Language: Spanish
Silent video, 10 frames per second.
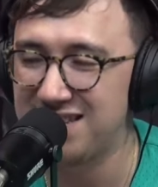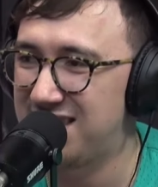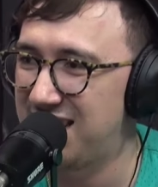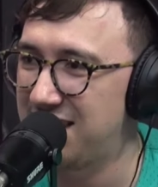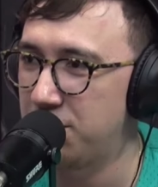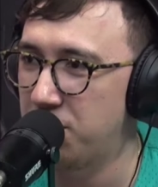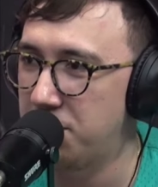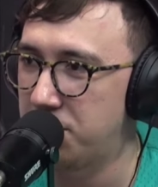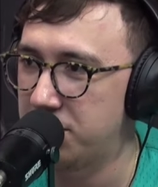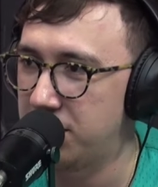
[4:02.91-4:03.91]

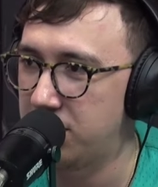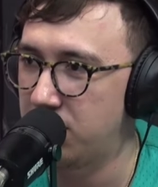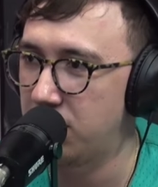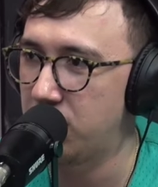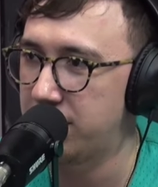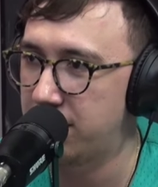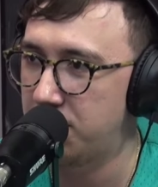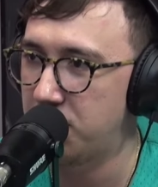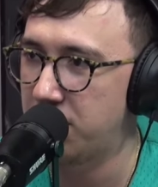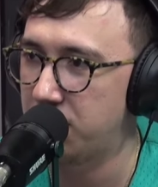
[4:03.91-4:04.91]
79% de los
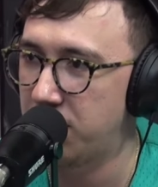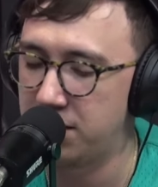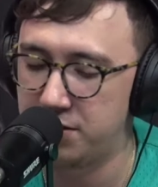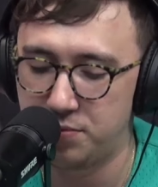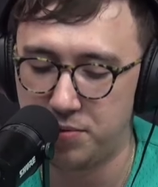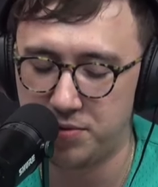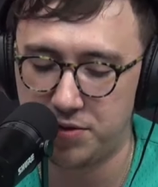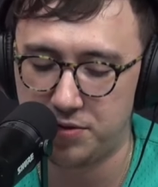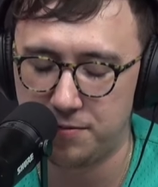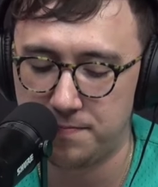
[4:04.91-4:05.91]
extremos que juegan en su
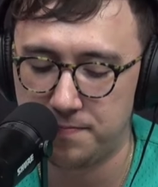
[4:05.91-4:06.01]
posición.